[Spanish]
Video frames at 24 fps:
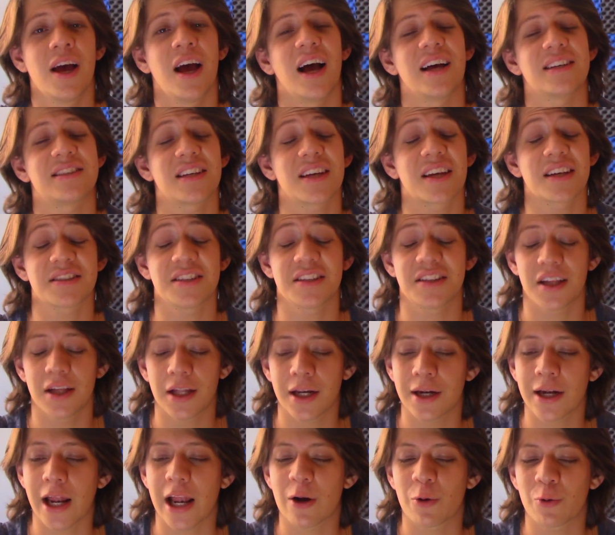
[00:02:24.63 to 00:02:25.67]
Así que si
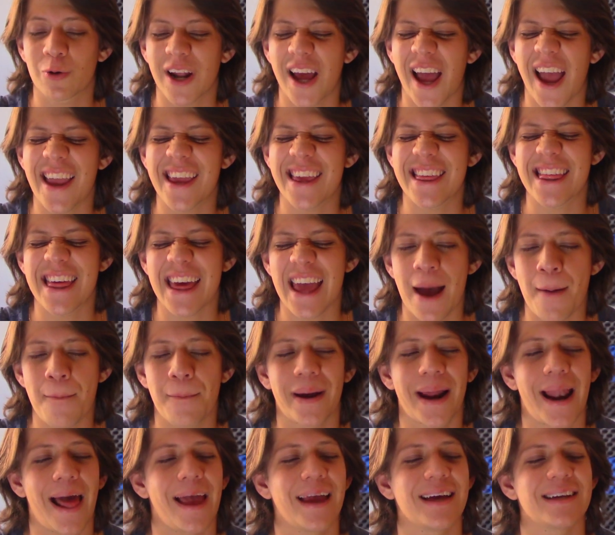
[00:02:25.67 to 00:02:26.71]
tienen alguna idea
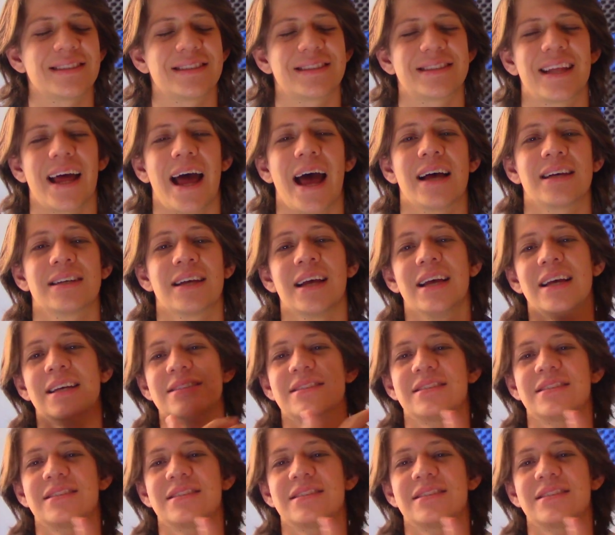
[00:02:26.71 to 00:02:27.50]
para esta